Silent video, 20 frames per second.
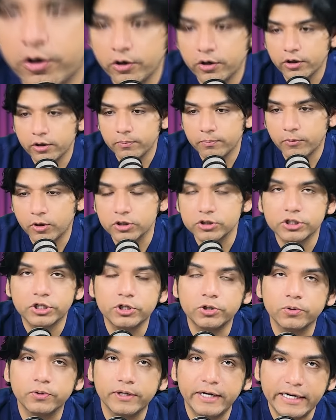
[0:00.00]
और
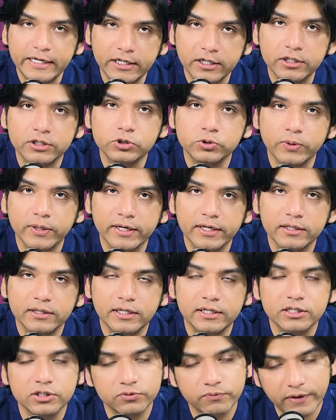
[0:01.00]
मॉस्किटो नेट जो है
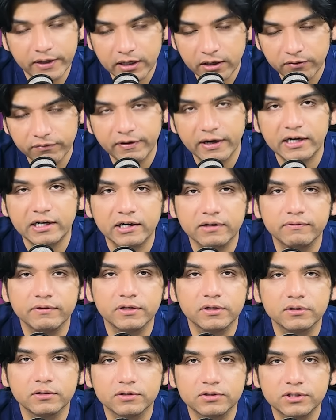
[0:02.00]
दैट इज़ वेरी इफेक्टिव
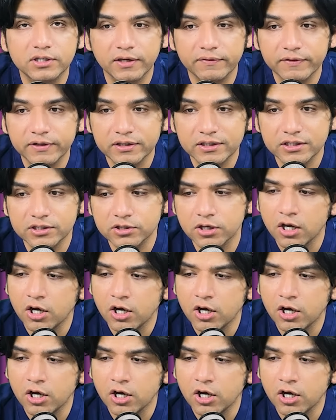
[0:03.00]
इन सेविंग दिस